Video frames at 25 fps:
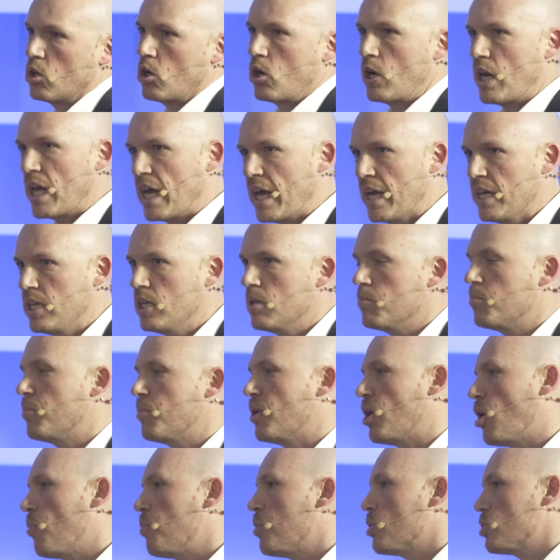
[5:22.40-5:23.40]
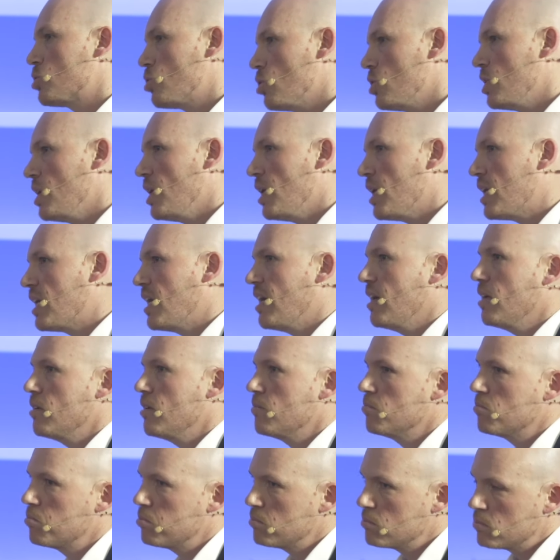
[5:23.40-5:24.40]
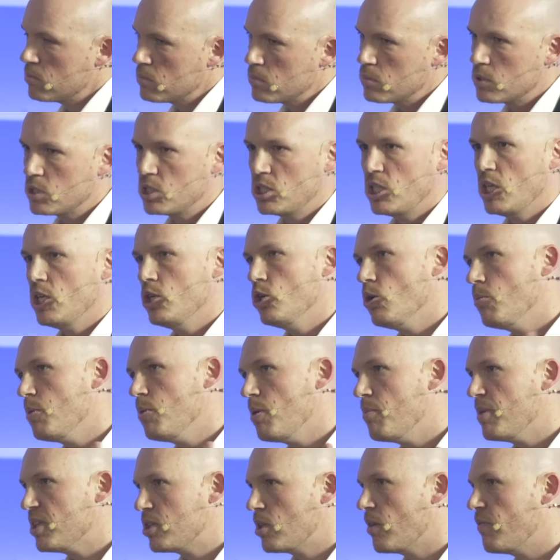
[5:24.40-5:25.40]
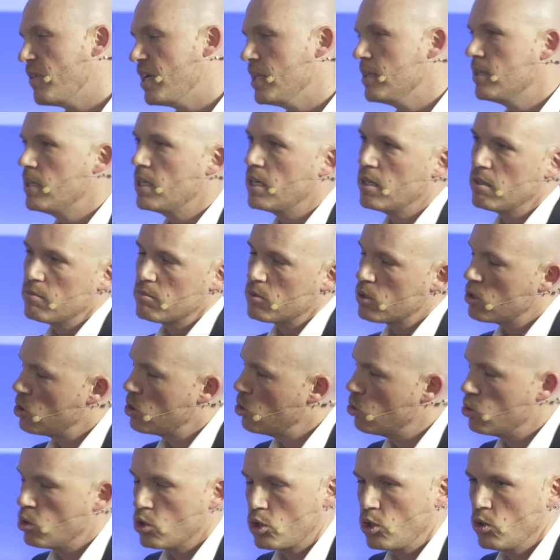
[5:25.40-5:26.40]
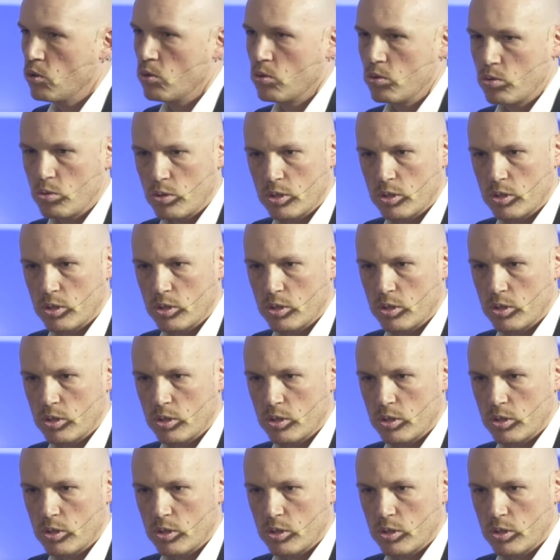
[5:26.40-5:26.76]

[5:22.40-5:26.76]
online, però posso dire che se io mi metto a vendere chiudo chiunque,